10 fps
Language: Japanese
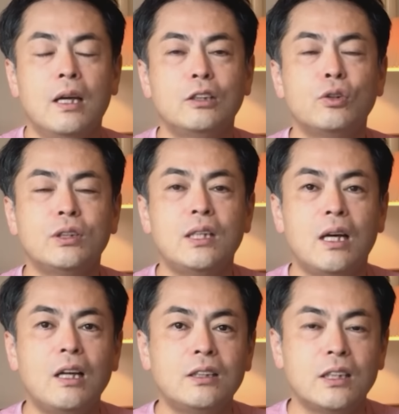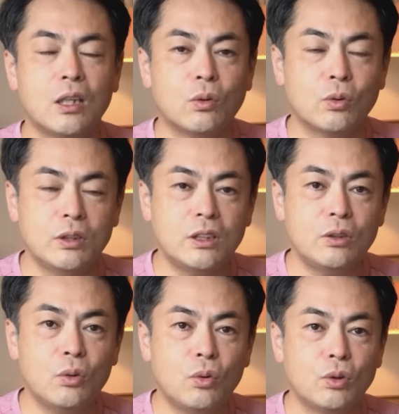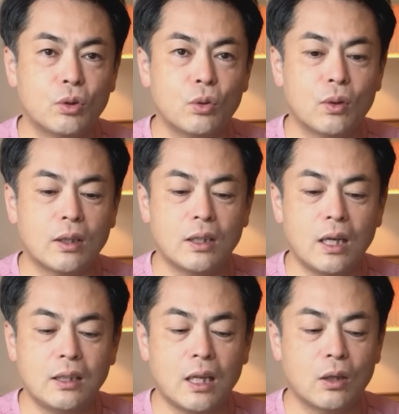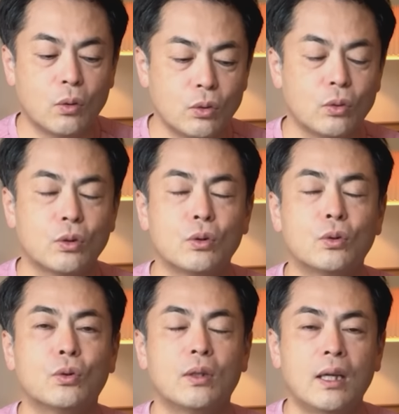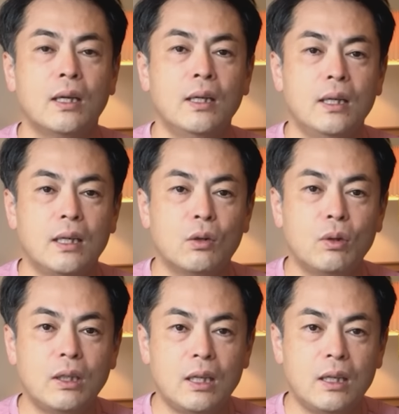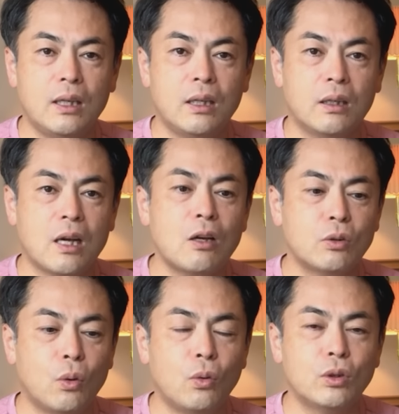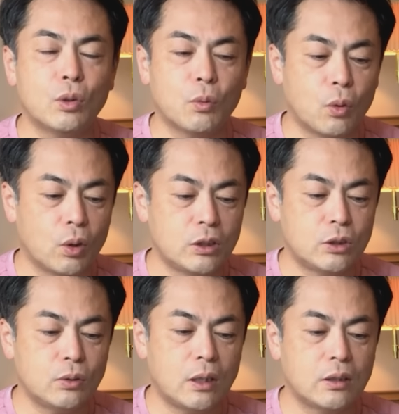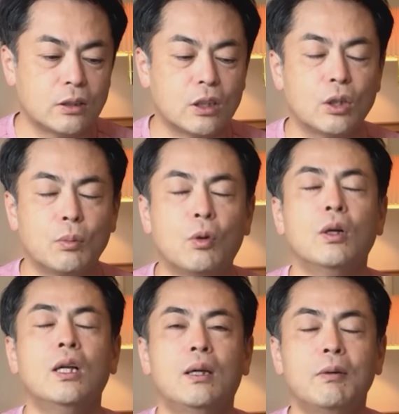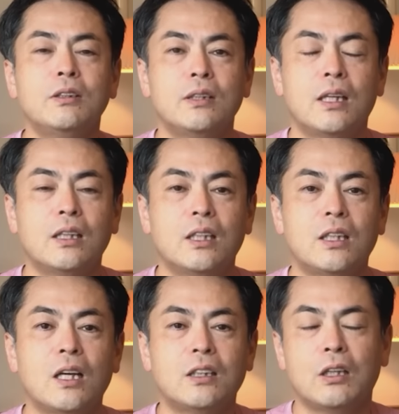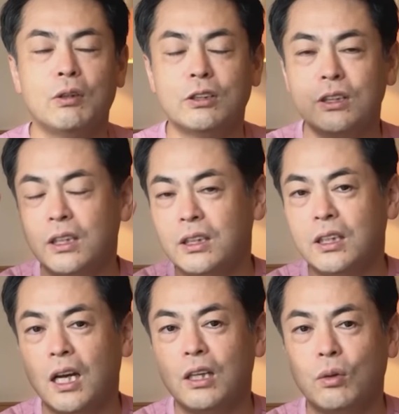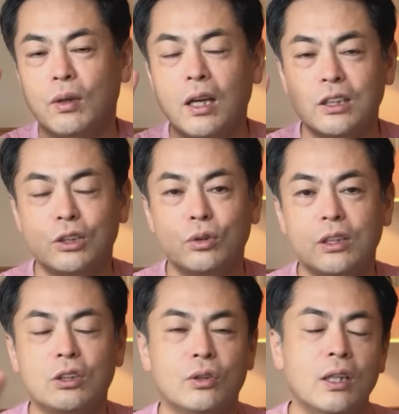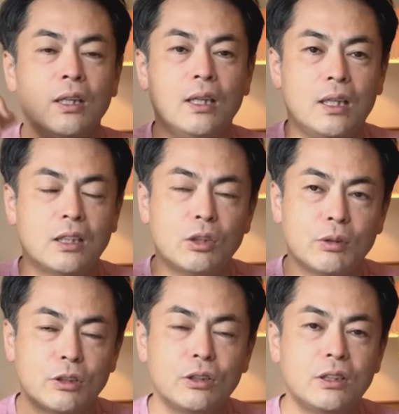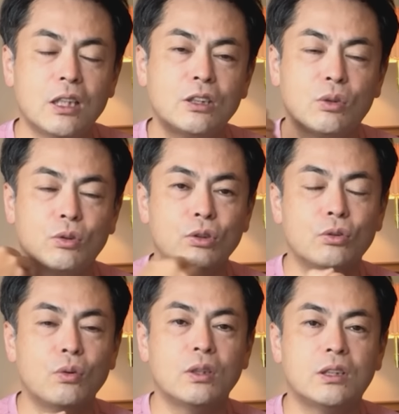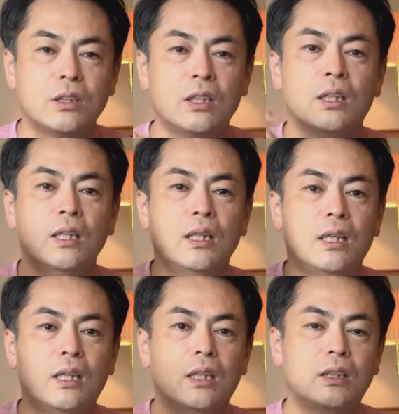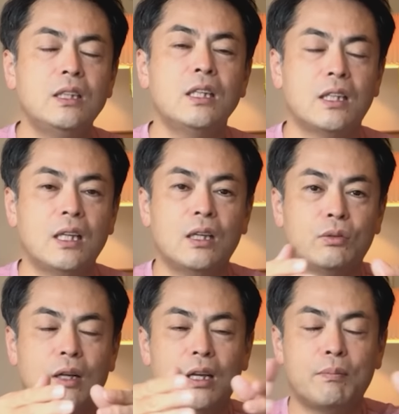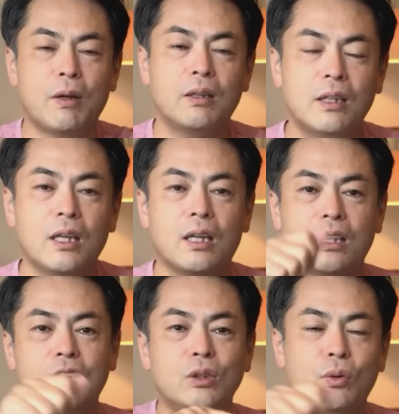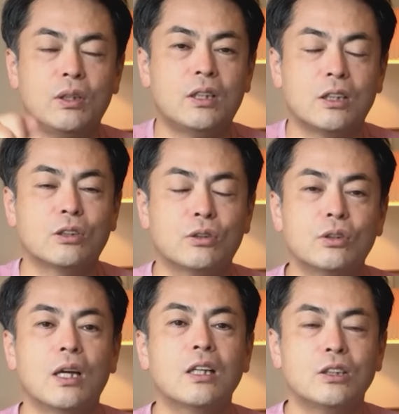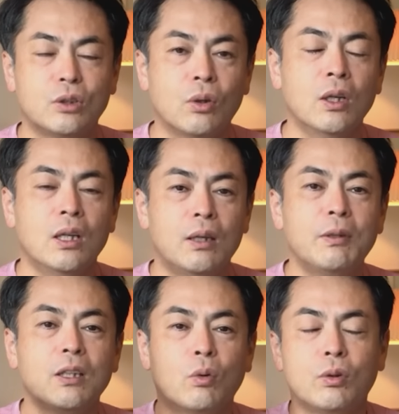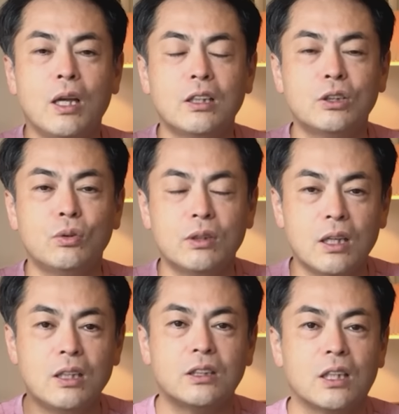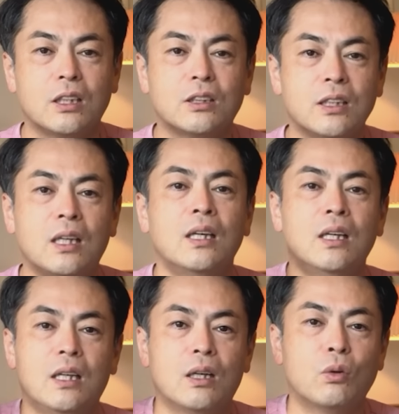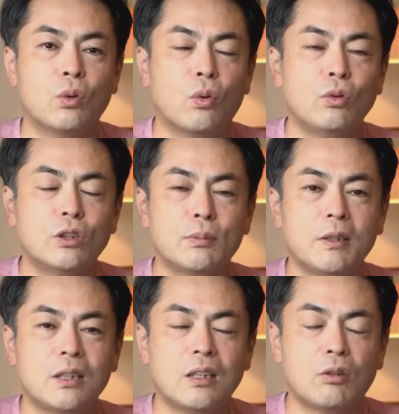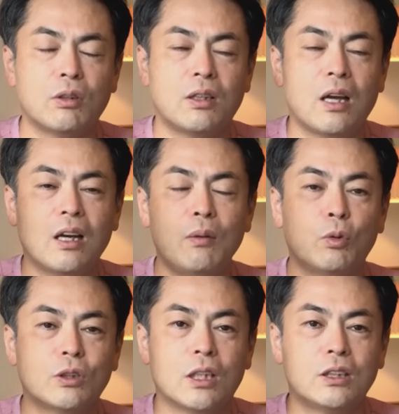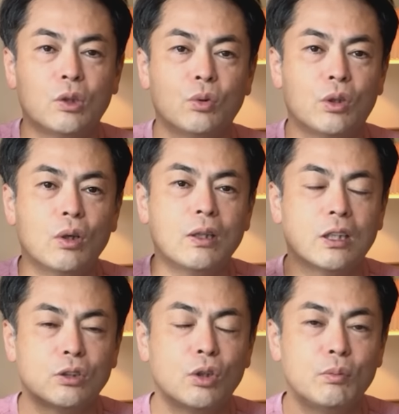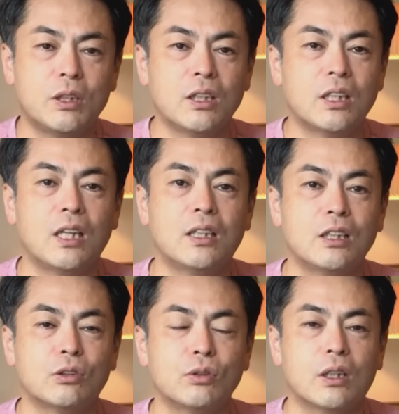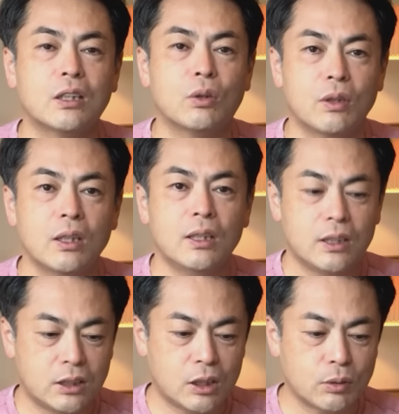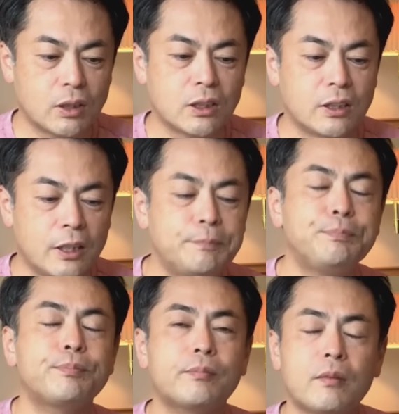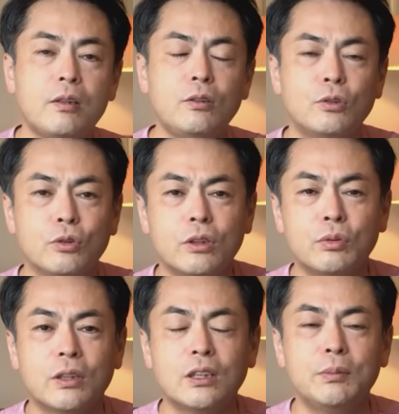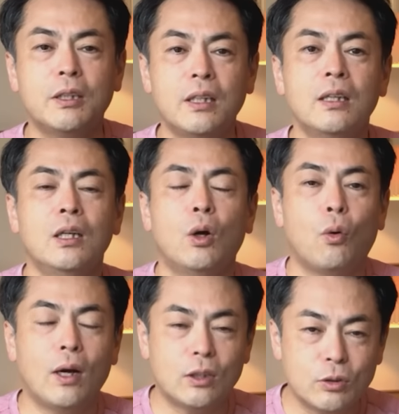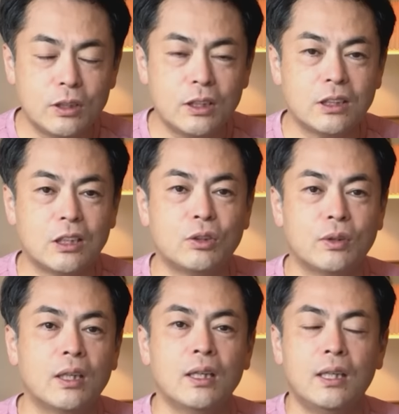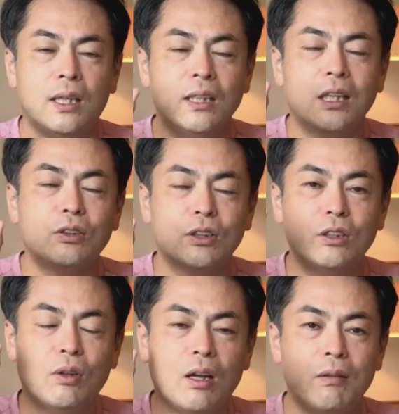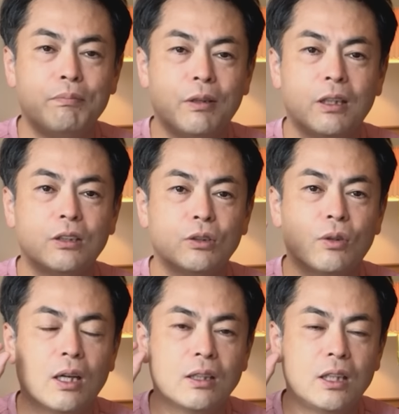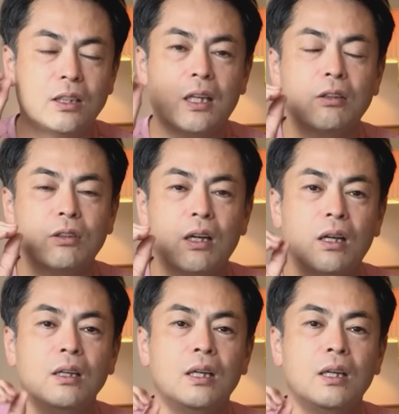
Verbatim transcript: そしてね、合わせてこの西の方位の強化でやりたいことということで、これね、各方位ともこれ一緒なんですけども、まずね、やっていただきたいのは月2回の焼き塩ですよね。例えば1日と15日に、家でね、フライパンで塩をいって作る焼き塩。またこの焼き塩に関してはですね、このコーンスマイチャンネルで何回もお伝えしてるので、よかったらそれを見ていただいて作り方をね、知ってくださいね。そして2つ目はね、ホワイトセージですよね。枝付きの葉っぱのやつを買っていただくか、